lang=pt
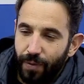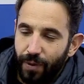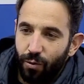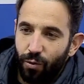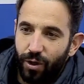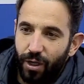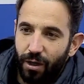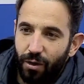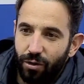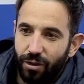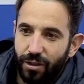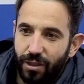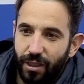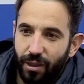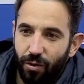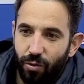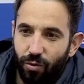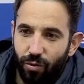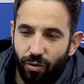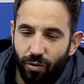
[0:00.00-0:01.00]
O que
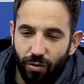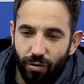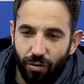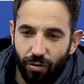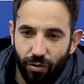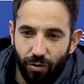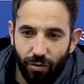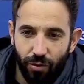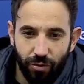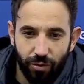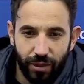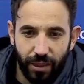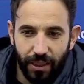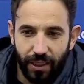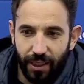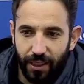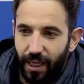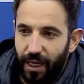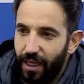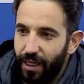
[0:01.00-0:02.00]
aconteceu com, com o
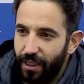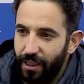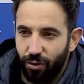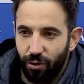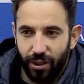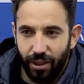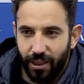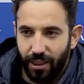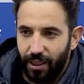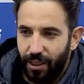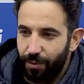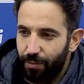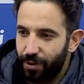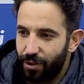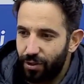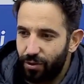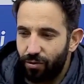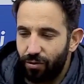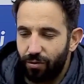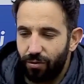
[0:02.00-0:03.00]
Santa Clara e as outras
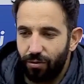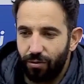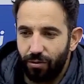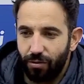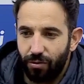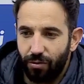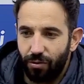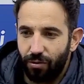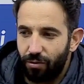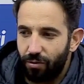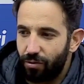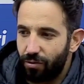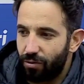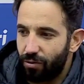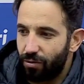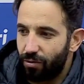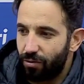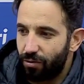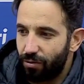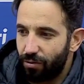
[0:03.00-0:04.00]
equipas com, com,
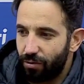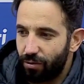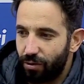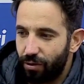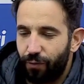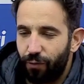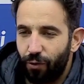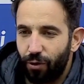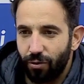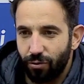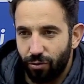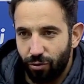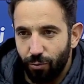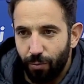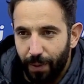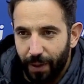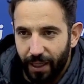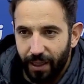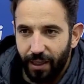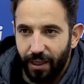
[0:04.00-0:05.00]
com, que foram
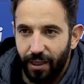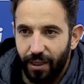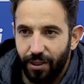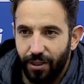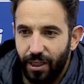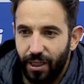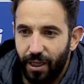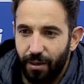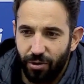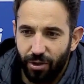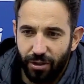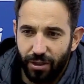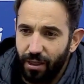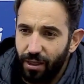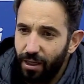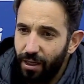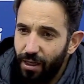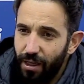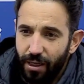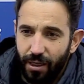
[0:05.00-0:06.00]
surpreendidas, digamos
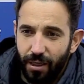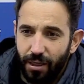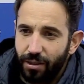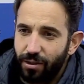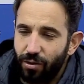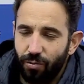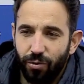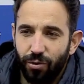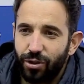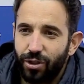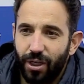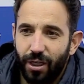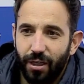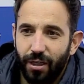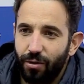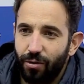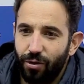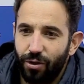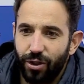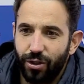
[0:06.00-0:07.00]
assim, são bons
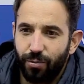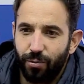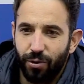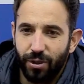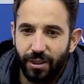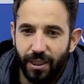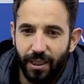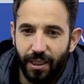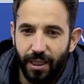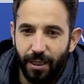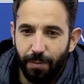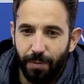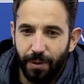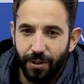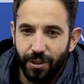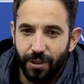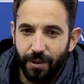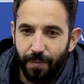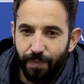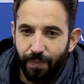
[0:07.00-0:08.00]
treinadores, boas
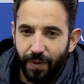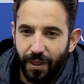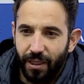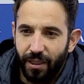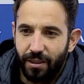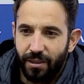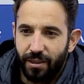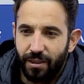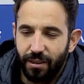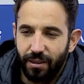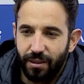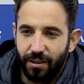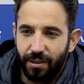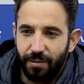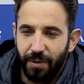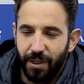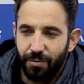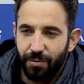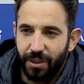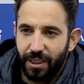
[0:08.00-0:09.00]
equipas e se,
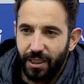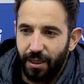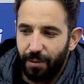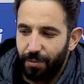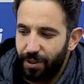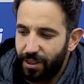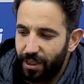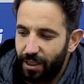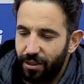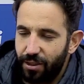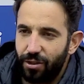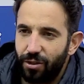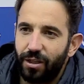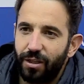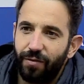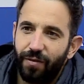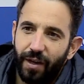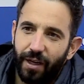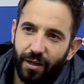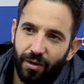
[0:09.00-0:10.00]
se mesmo as equipas grandes não
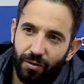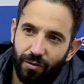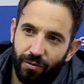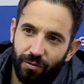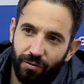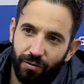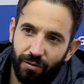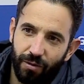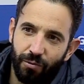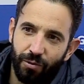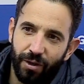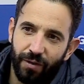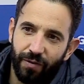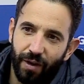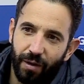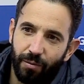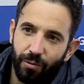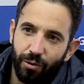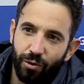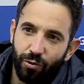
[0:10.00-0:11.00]
tiverem um, um
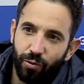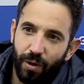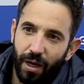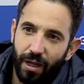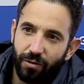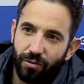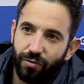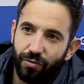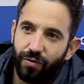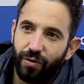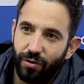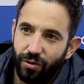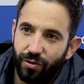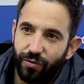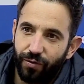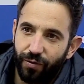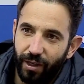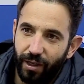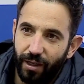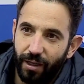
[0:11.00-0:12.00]
nível muito alto vão
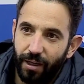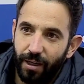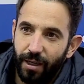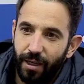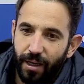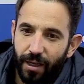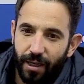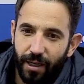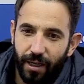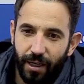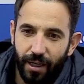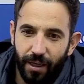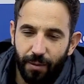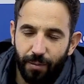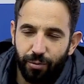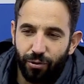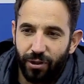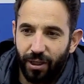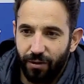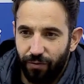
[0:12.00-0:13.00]
sofrer. Uh,
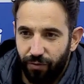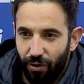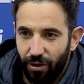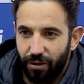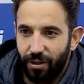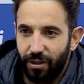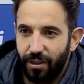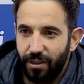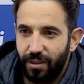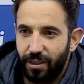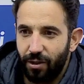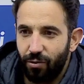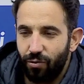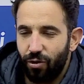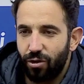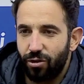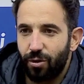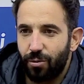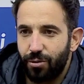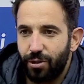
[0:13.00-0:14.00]
portanto, volto a dizer, o
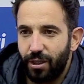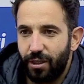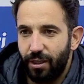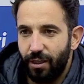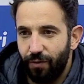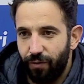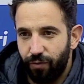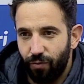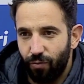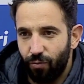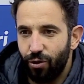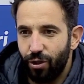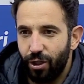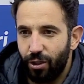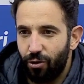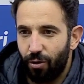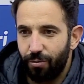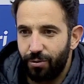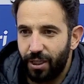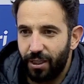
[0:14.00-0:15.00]
nosso objetivo, o
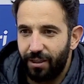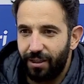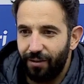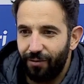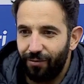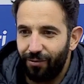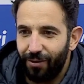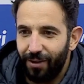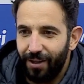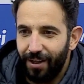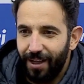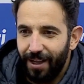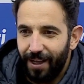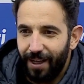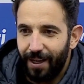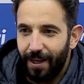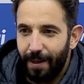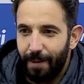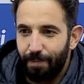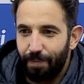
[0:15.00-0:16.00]
único objetivo
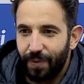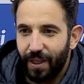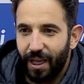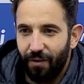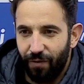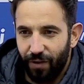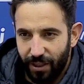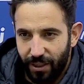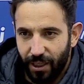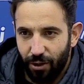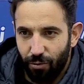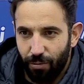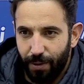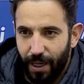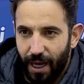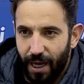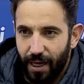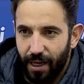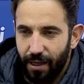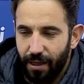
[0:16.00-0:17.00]
uh, é vencer o
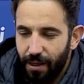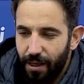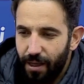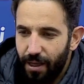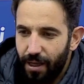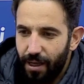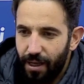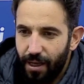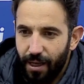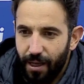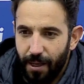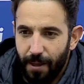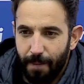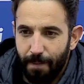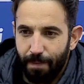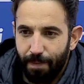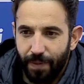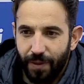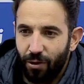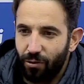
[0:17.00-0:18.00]
Braga
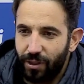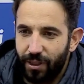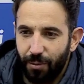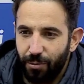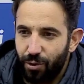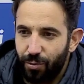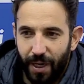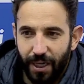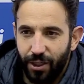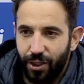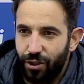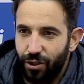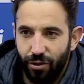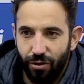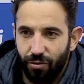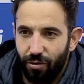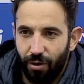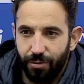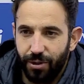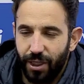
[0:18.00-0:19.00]
não temos mais
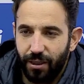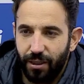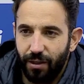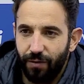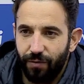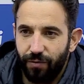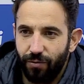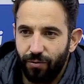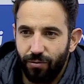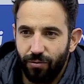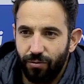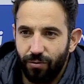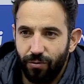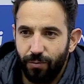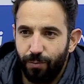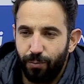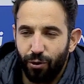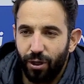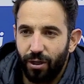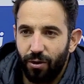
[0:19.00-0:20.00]
nenhum
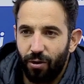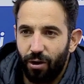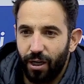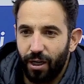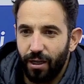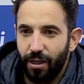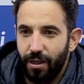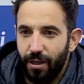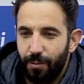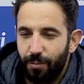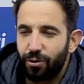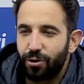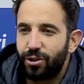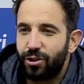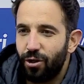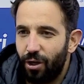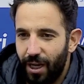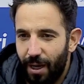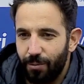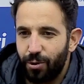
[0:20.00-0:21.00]
objetivo por agora, porque
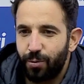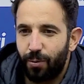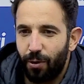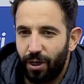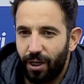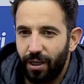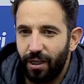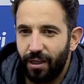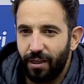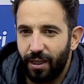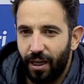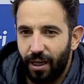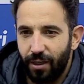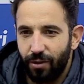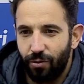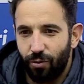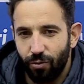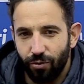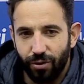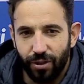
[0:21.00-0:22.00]
se olharmos para o
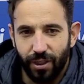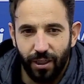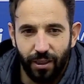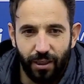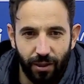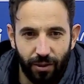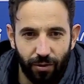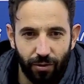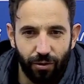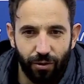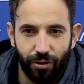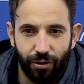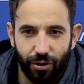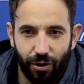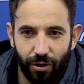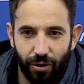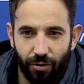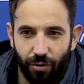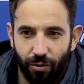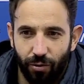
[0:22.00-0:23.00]
calendário com o City, com, dois,
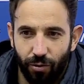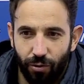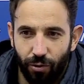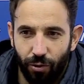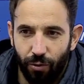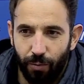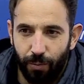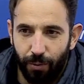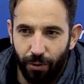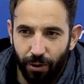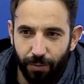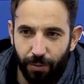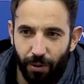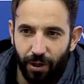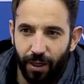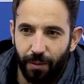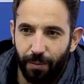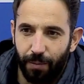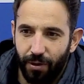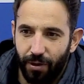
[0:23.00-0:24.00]
com, com o Porto para
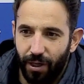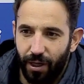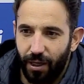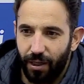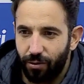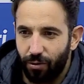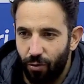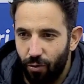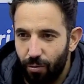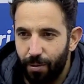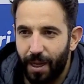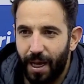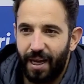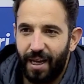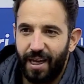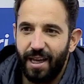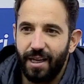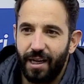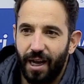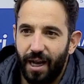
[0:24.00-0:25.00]
o campeonato, com o
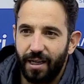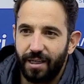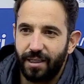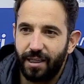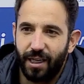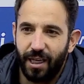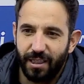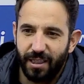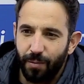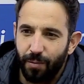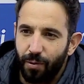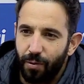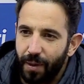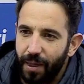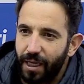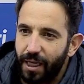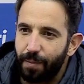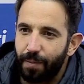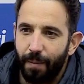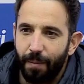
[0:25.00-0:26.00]
Braga em casa, que é sempre
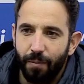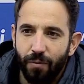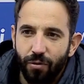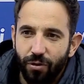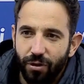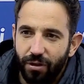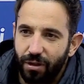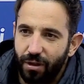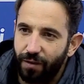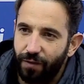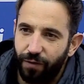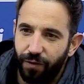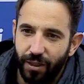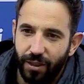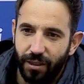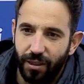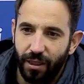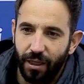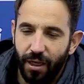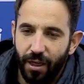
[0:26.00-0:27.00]
uma equipa muito
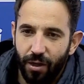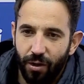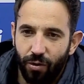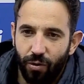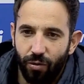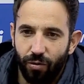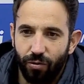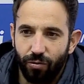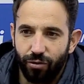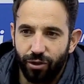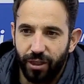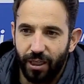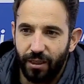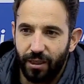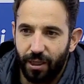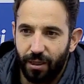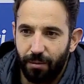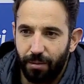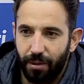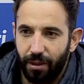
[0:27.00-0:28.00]
difícil, com um
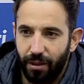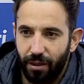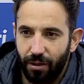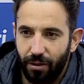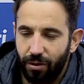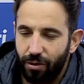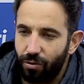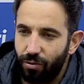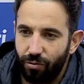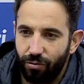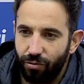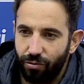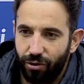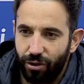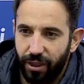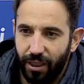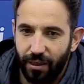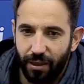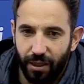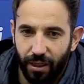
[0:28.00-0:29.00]
excelente, trabalho, um
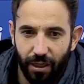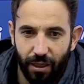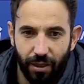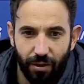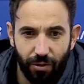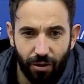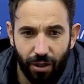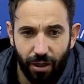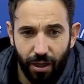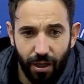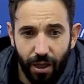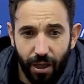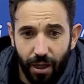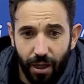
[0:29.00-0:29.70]
excelente treinador,